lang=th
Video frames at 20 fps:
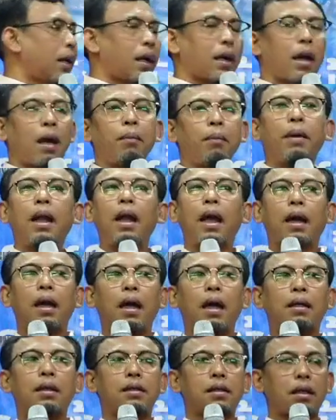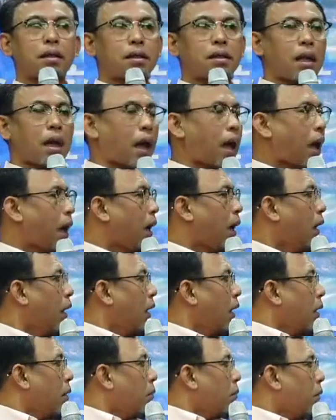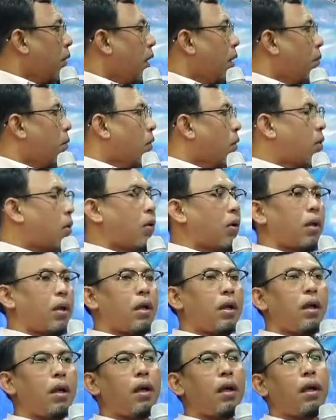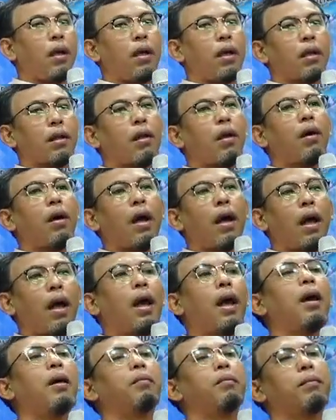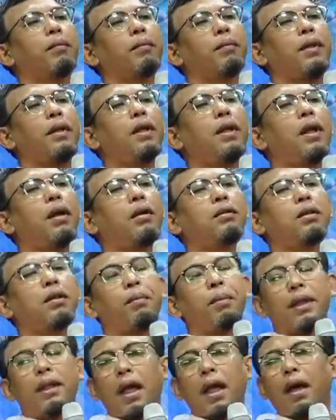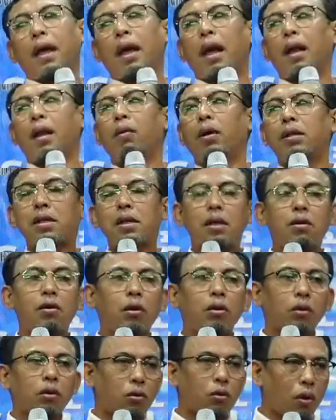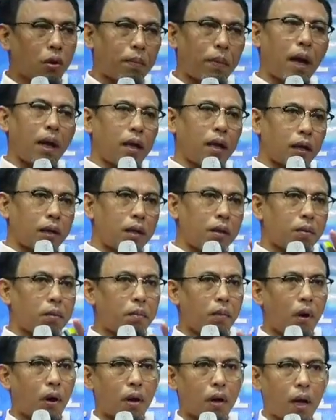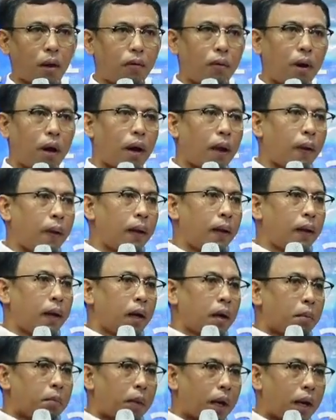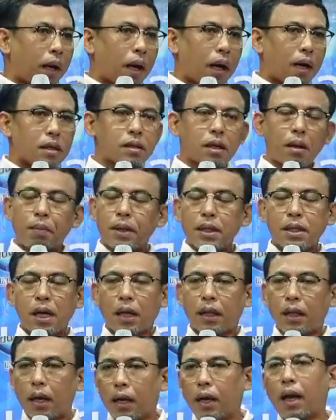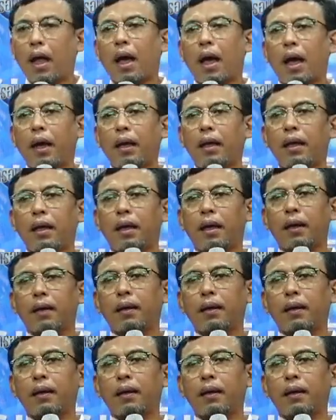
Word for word: นะครับในหลักการศาสนามีบุคคลที่ต้องห้ามที่เราจะไปแต่งงานด้วยซึ่งโดยทั่วๆไปอย่างที่ผมบอกแล้วว่าบรรดาสรรพสัตว์ทั้งหลายเนี่ย